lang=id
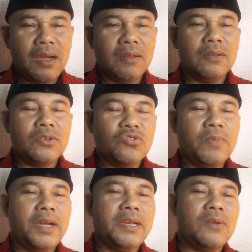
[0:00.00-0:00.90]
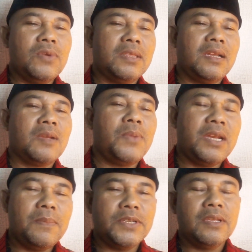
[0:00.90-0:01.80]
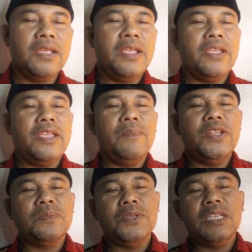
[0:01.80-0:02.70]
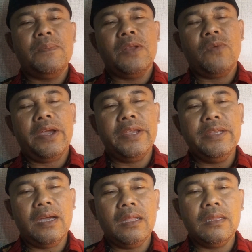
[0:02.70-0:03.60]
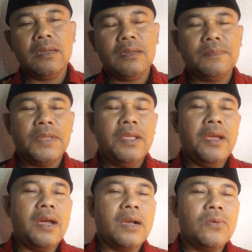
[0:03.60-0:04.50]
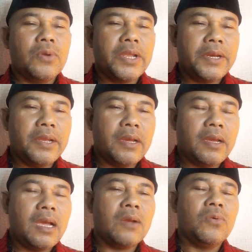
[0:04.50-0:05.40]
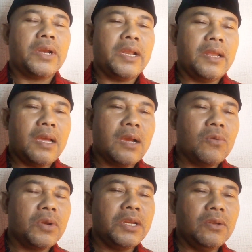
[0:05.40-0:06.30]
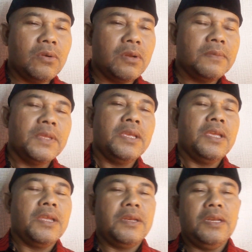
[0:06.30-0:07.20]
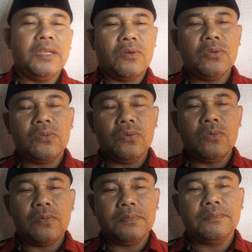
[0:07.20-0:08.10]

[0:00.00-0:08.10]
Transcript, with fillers: Allah subhanahu wa ta'ala kepada iblis. Iblis menjabat. Wahai ya Allah. Aku reda. Aku rela. Aku ridho. Dikutuk.